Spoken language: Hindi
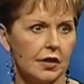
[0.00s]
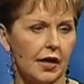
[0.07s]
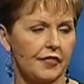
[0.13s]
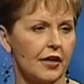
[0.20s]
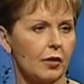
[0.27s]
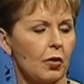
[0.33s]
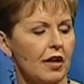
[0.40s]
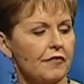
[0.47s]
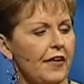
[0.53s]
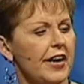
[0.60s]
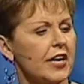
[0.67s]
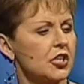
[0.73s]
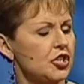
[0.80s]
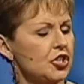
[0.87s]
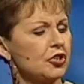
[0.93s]
ऐसा है कि अगर
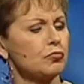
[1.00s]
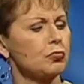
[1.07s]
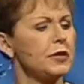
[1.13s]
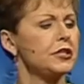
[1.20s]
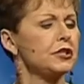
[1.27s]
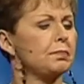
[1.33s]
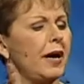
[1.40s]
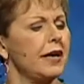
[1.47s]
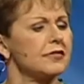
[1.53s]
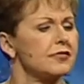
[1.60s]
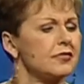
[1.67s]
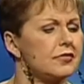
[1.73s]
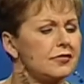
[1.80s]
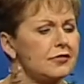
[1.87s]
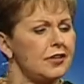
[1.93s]
मैं हाथ बढ़ाकर अपना
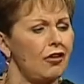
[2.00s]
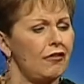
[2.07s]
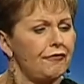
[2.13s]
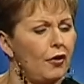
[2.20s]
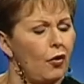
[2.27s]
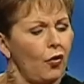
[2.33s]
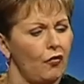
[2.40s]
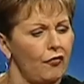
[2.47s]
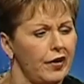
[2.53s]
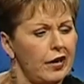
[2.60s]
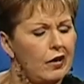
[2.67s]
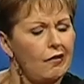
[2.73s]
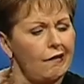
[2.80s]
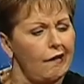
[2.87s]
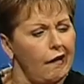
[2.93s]
सेलफोन उठा
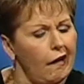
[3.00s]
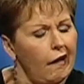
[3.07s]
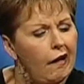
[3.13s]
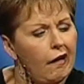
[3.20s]
लेती हूं